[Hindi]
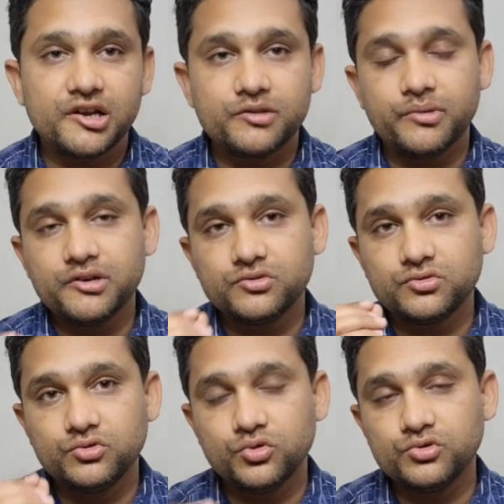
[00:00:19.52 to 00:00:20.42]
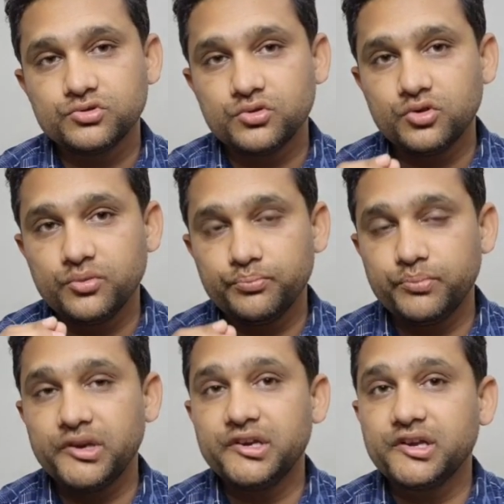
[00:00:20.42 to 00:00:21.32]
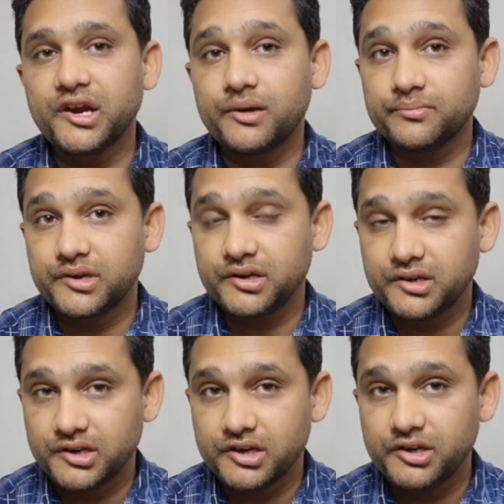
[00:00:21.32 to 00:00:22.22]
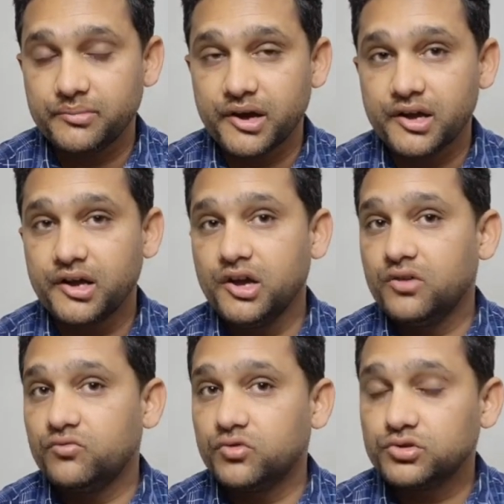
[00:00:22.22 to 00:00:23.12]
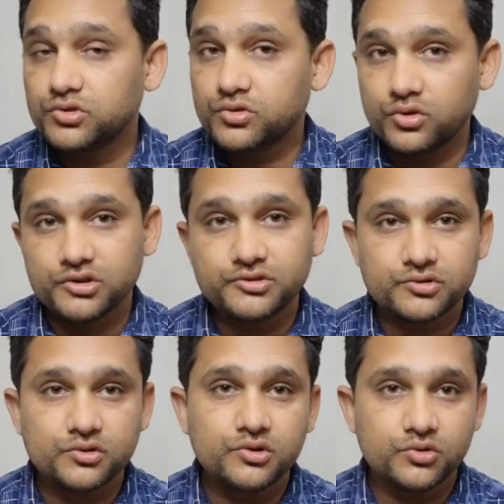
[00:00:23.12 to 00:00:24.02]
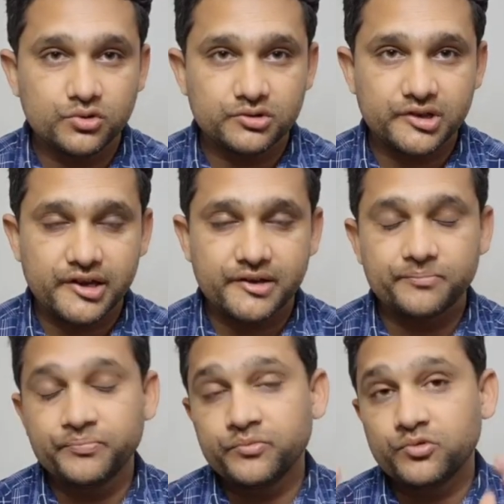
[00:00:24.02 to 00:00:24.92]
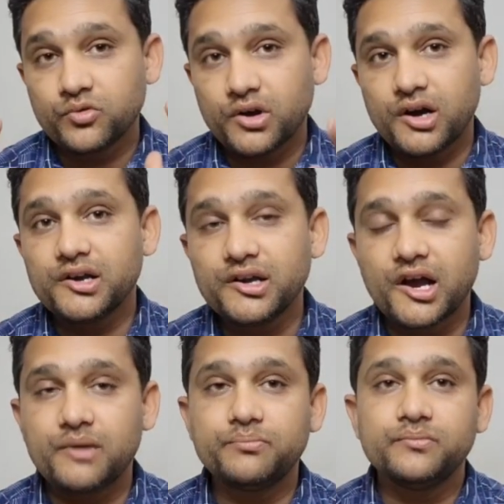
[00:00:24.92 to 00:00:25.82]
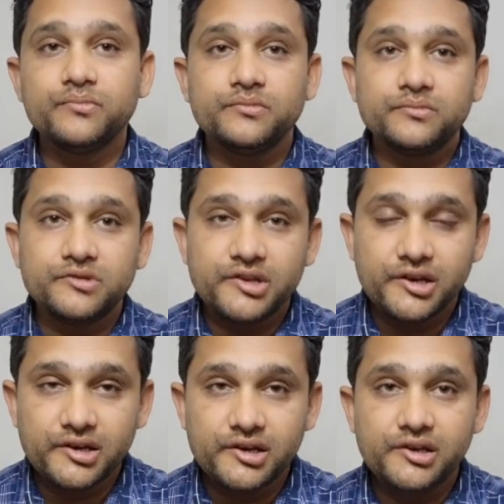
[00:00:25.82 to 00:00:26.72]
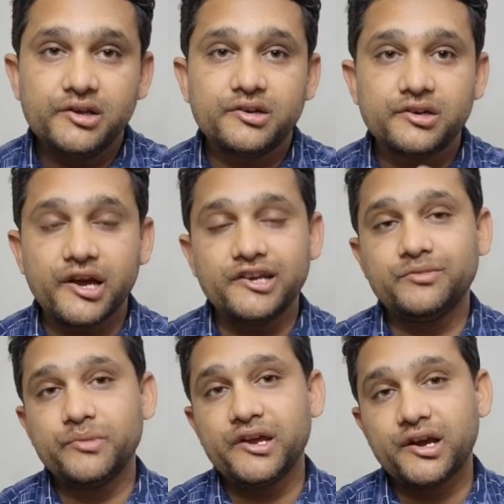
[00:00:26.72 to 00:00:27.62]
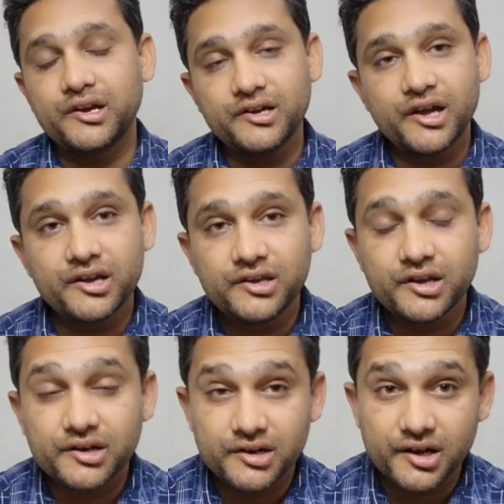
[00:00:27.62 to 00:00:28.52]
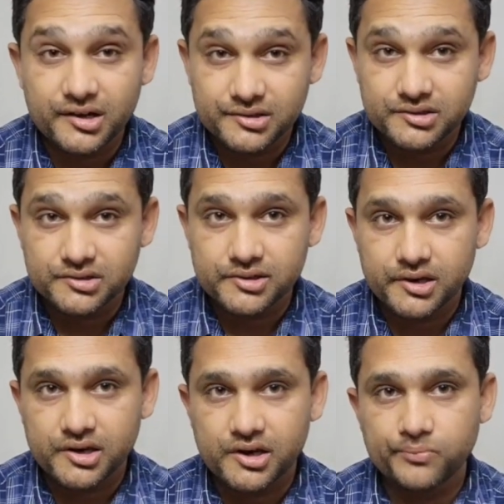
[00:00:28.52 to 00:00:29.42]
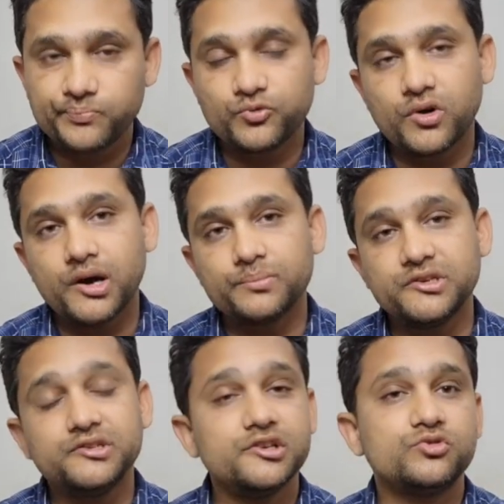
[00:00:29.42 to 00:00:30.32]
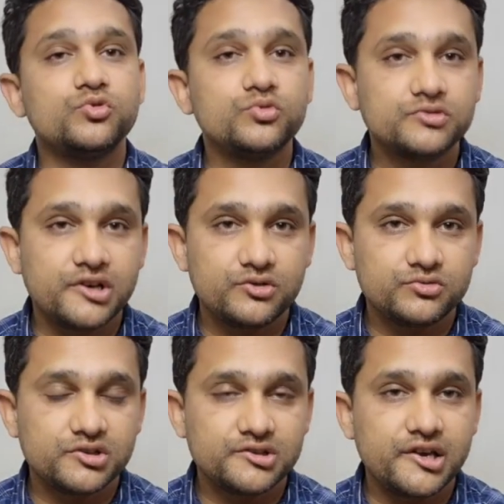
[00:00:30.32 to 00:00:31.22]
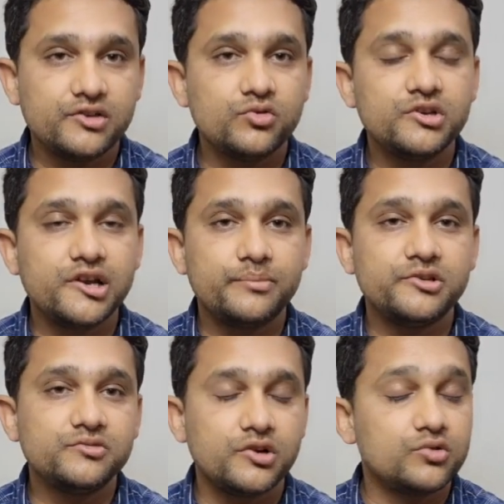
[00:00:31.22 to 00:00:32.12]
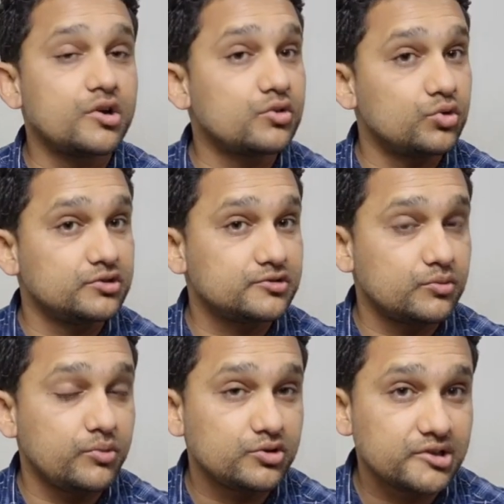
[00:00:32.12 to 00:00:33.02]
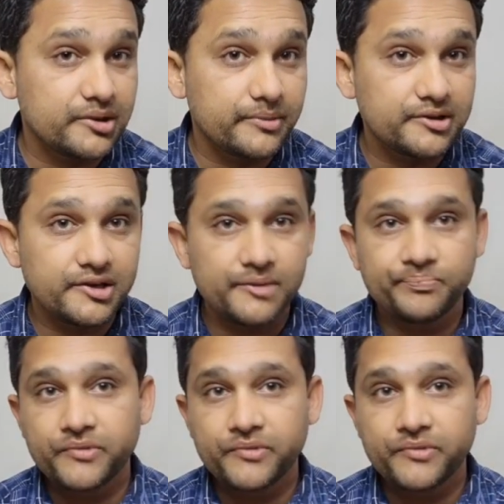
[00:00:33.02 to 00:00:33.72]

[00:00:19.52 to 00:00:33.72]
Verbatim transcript: लगभग 200 मिलीग्राम के करीब है वो जो कोलेस्ट्रॉल होता है तो अगर आप डेली डाइट में अंडा ही अंडा लेते जा रहे हैं तो आपकी सेहत को नुकसान हो सकता है क्योंकि डायबिटीज़ वालों का कोलेस्ट्रॉल बहुत ज़्यादा बढ़ता है